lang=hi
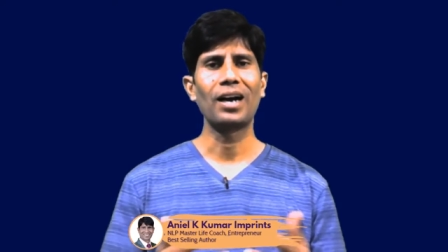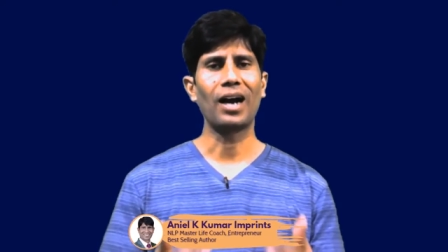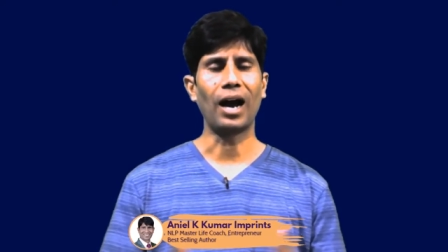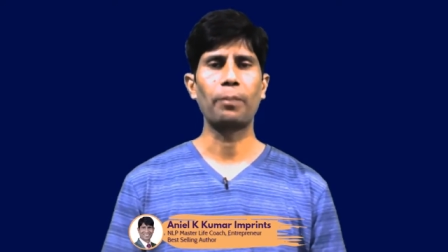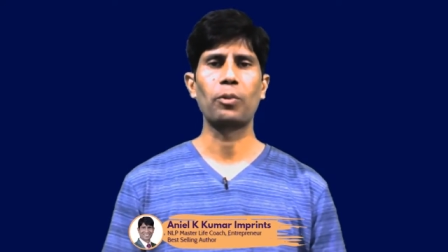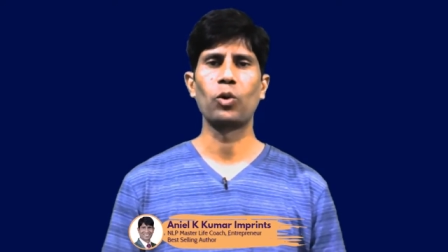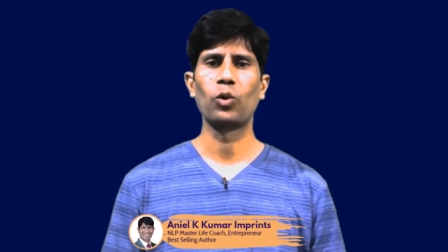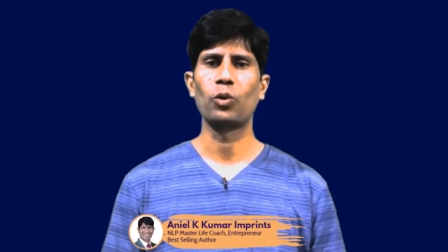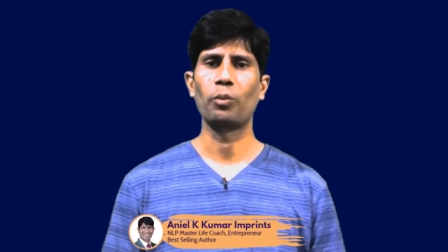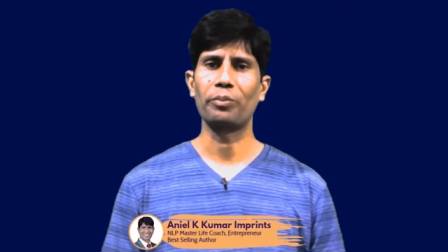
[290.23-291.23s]
आपको
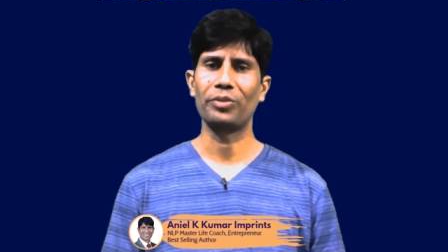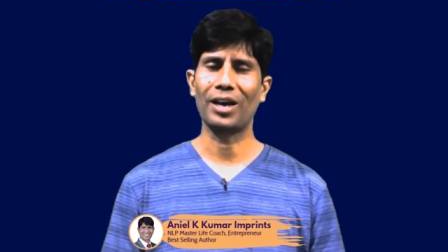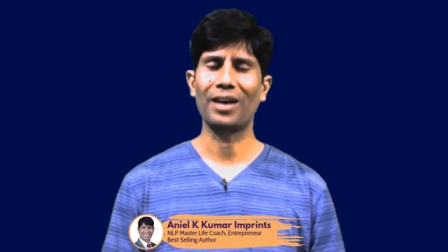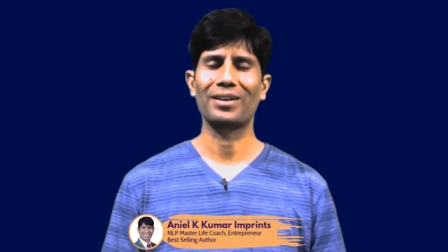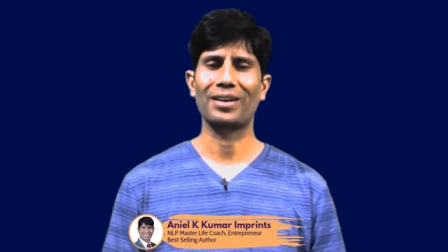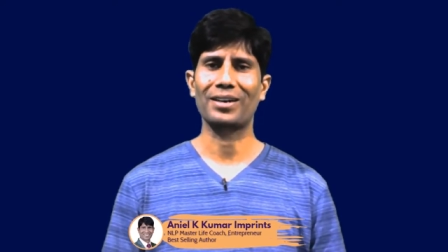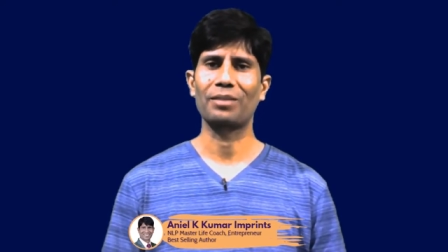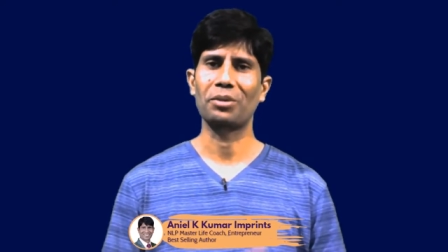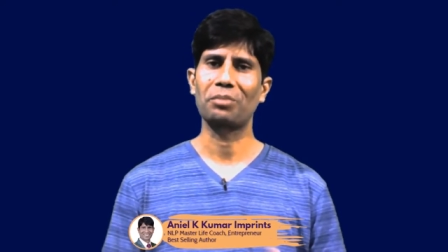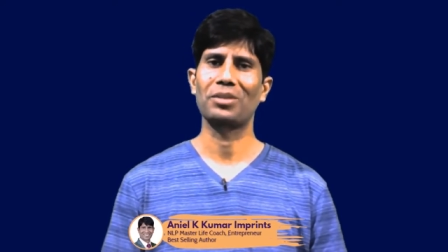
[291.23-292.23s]
ध्यान करने
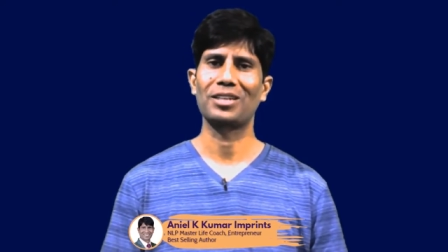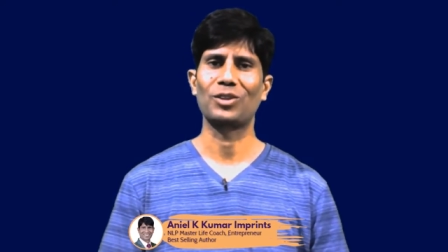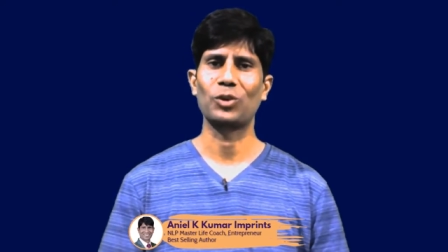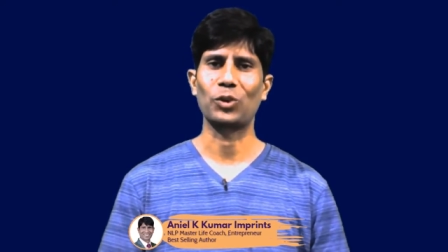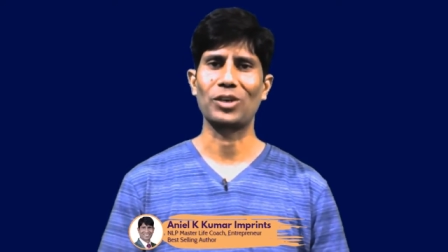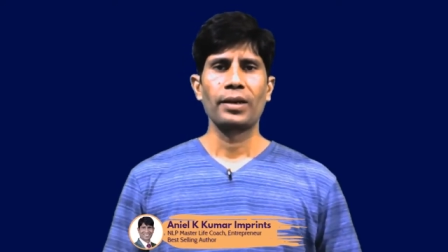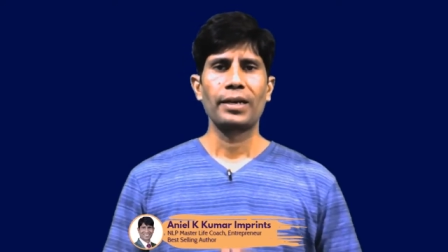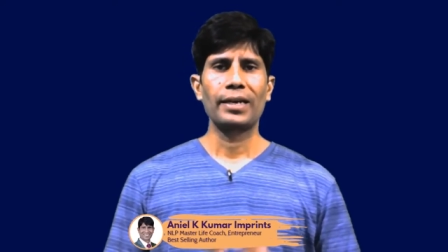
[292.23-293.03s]
में मदद होगी